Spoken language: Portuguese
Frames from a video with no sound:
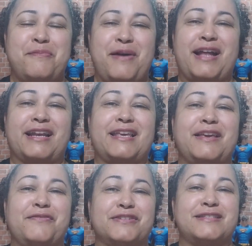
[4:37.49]
para
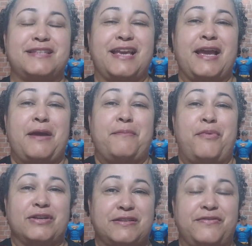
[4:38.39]
que você
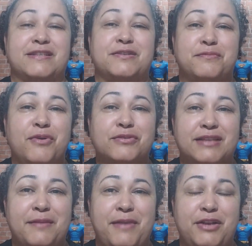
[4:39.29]
possa fazer um bom
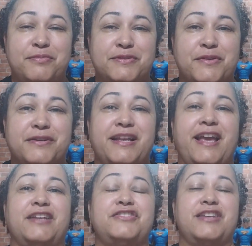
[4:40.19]
trabalho para o seu
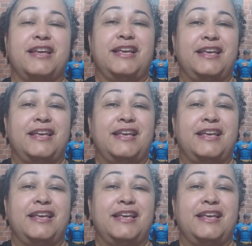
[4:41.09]
cliente